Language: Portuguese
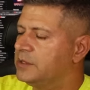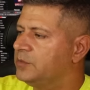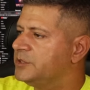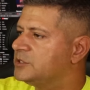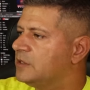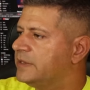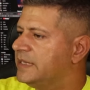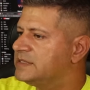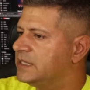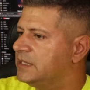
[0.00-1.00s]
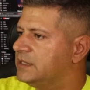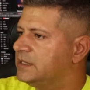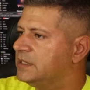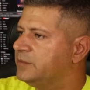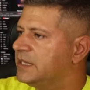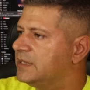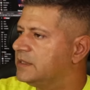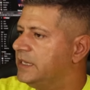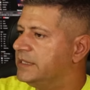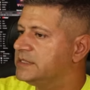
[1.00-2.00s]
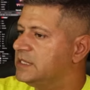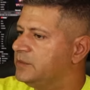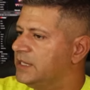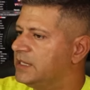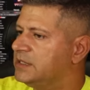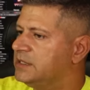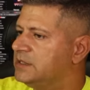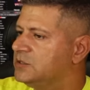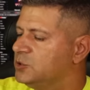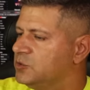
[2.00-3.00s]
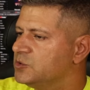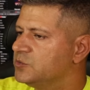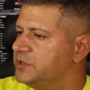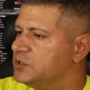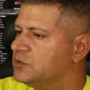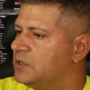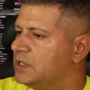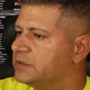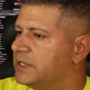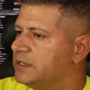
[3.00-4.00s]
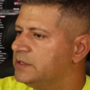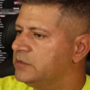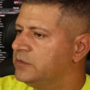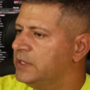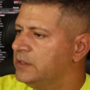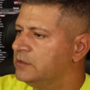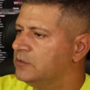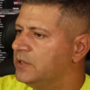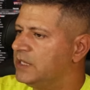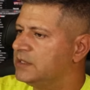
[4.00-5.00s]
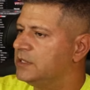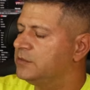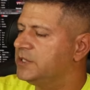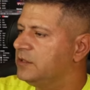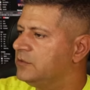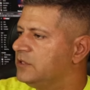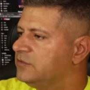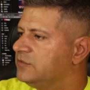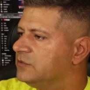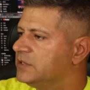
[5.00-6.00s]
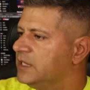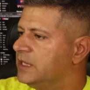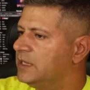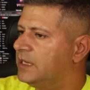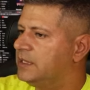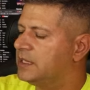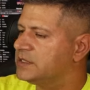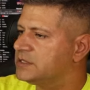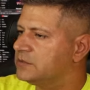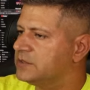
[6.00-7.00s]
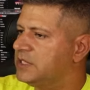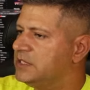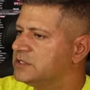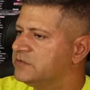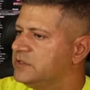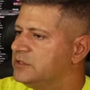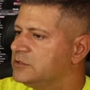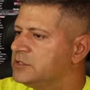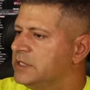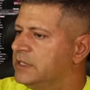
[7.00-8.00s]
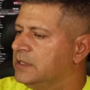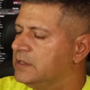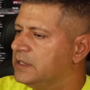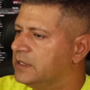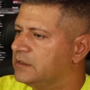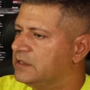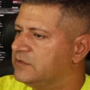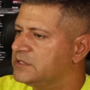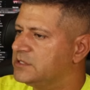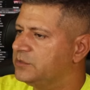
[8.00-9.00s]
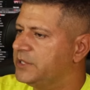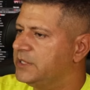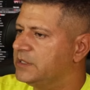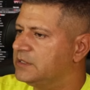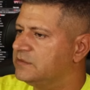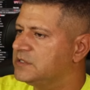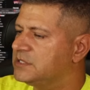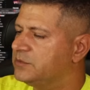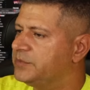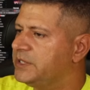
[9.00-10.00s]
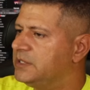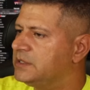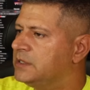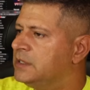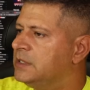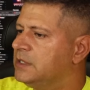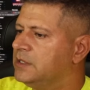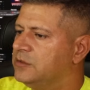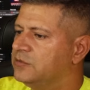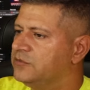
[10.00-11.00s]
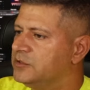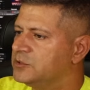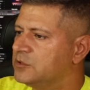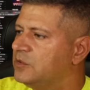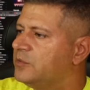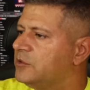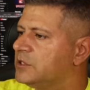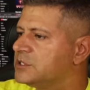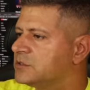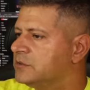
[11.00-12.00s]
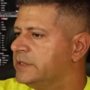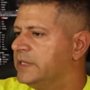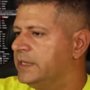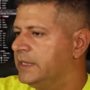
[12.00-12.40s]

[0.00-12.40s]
Então pessoal, essa cadeira MK10 é a minha cadeira de uso pessoal, tá? Então no canal tem um review dela, aliás, são três vídeos, tem da versão branca, da versão preta e um vídeo que eu mostro